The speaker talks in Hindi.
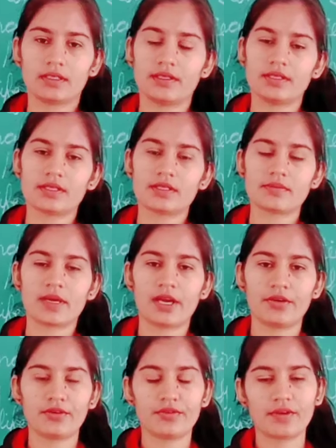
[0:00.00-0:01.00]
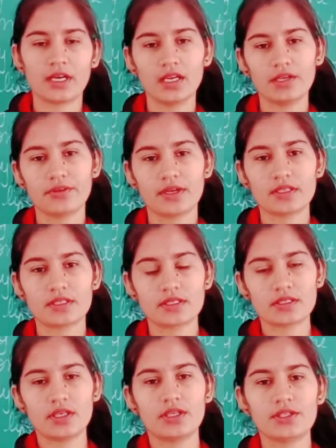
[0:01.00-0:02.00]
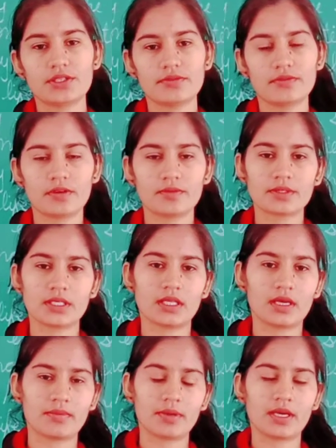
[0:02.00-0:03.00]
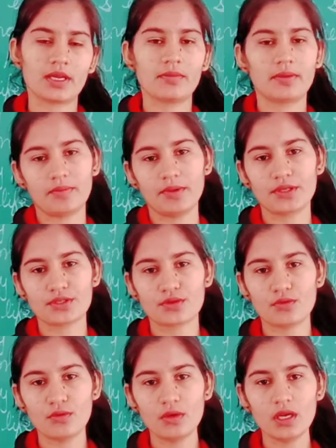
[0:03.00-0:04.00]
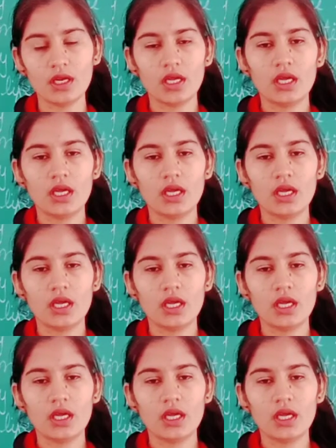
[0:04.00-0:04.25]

This is Maya Dorwal, your SST teacher from Sadar Patel Public School.